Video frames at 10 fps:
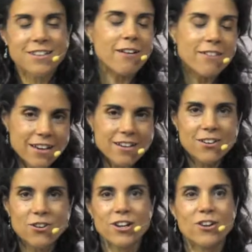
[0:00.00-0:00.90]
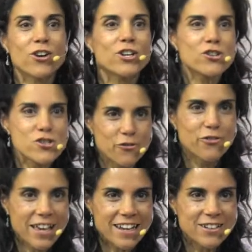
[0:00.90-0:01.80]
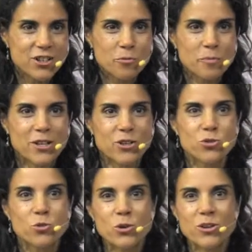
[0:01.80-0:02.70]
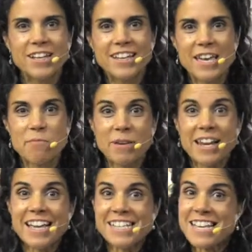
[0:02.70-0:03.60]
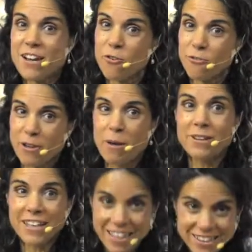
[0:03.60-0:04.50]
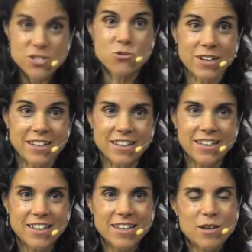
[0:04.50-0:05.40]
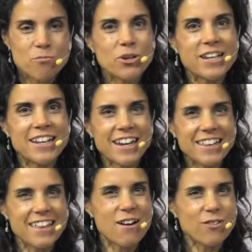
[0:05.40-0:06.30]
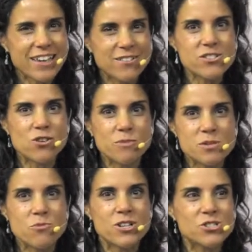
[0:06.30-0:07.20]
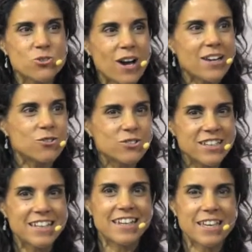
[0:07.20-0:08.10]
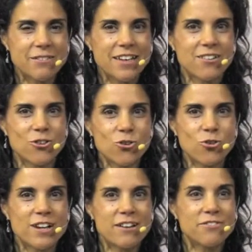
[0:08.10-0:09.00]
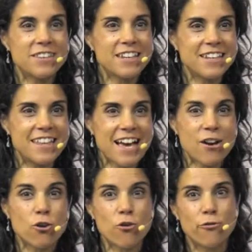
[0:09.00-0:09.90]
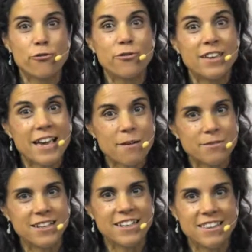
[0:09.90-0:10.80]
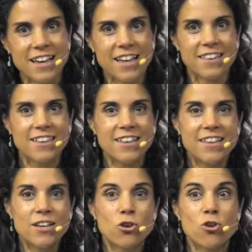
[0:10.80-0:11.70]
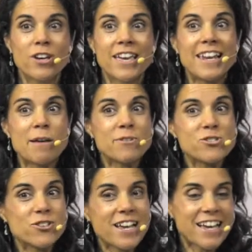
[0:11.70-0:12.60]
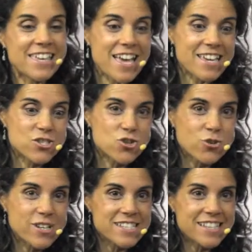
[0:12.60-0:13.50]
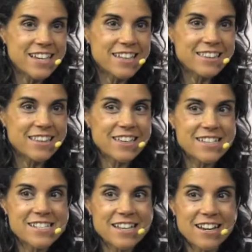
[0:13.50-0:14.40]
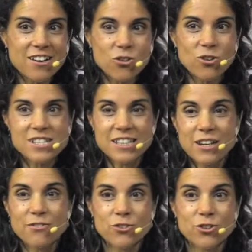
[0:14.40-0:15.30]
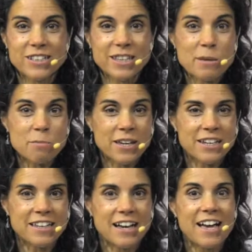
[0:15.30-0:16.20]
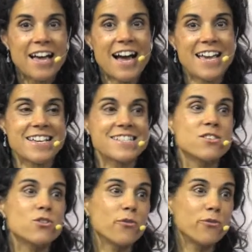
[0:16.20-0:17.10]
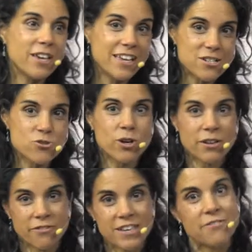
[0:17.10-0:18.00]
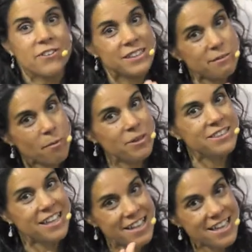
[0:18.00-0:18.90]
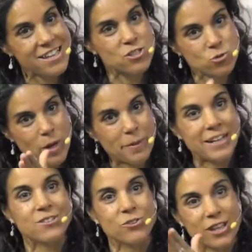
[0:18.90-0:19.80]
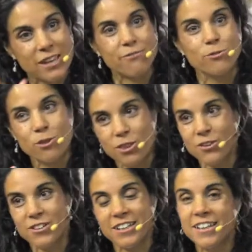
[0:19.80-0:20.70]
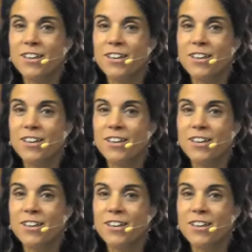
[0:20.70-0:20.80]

a ver, los relojes no son fieles, ¿no? Pero tú esperas que sea confiable y que te suene. Porque en realidad, aunque no es lo mismo, esto algo tiene que ver, ¿no? Con la fidelidad, confiabilidad, con que la persona que haya hecho ese, ese reloj, ese teléfono que te despierta, haya sido fiel a su jefe y efectivamente haya hecho un aparato que funcione,